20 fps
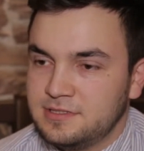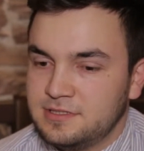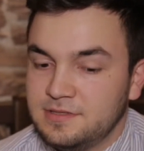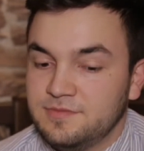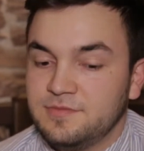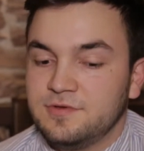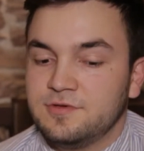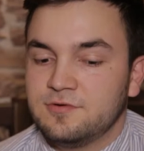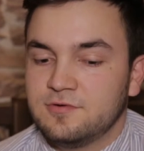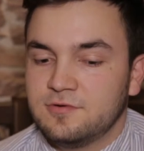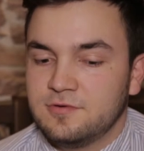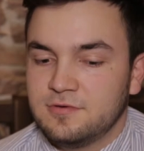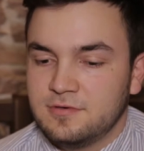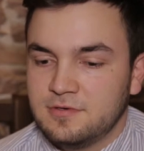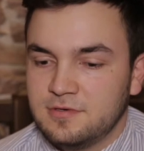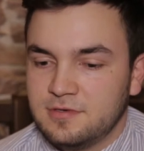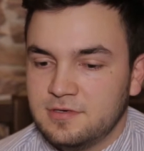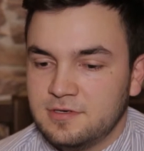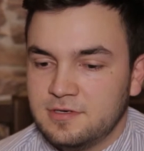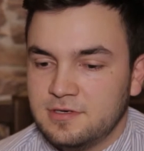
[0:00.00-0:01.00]
семью
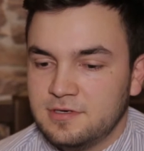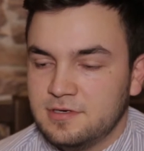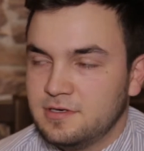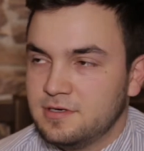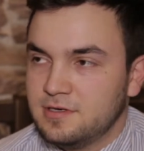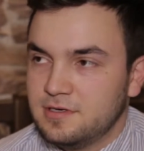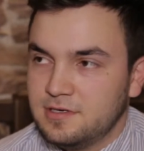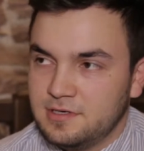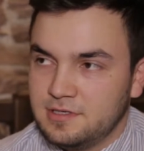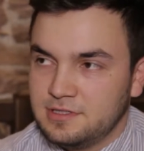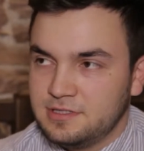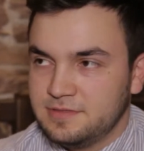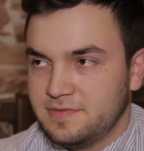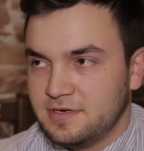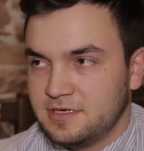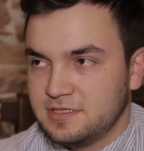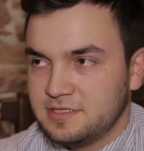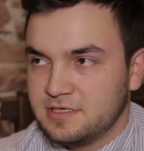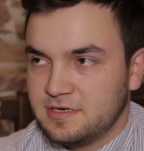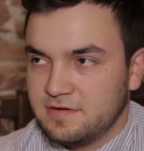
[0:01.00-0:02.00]

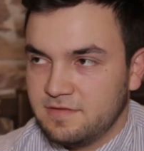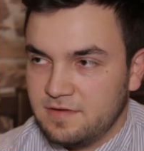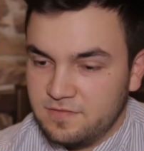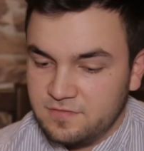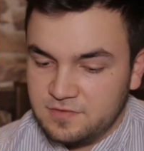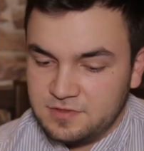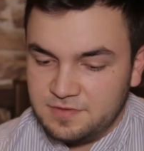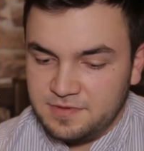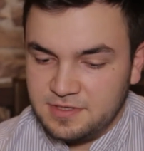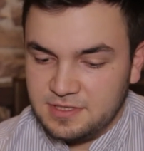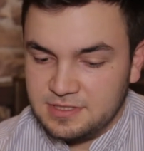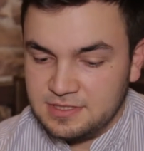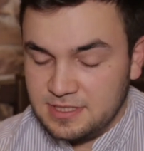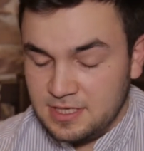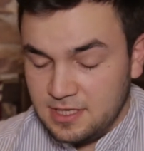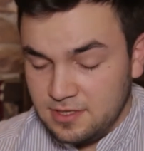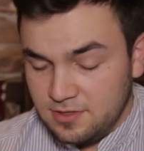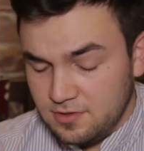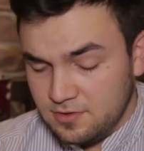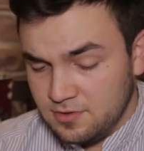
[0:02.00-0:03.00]
депортировали в
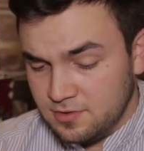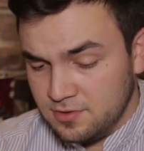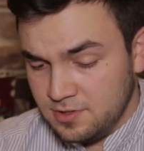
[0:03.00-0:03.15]
Узбекистан.